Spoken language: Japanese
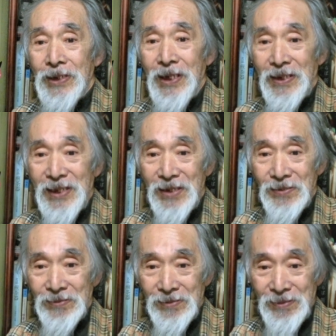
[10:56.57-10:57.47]
ほんで結
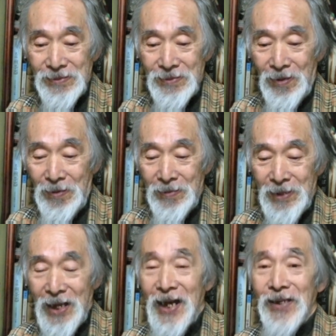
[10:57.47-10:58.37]
局
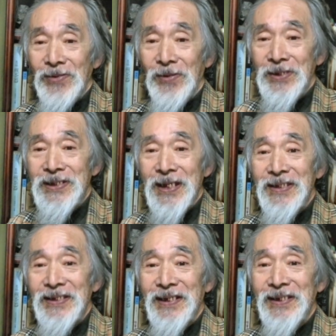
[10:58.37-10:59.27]
狙い通り
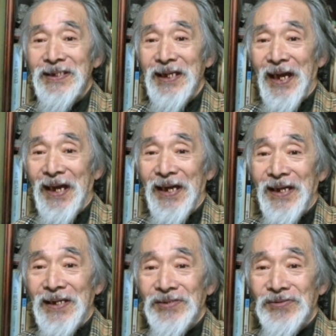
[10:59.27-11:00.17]
戦時が出て、
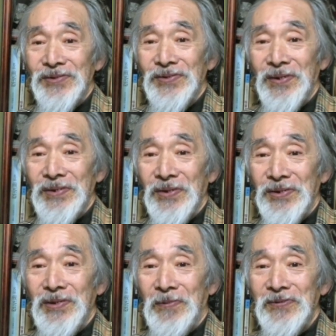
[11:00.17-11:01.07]
追討
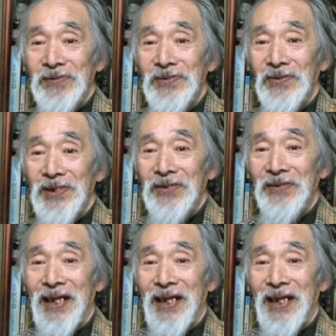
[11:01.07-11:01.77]
頼朝追討という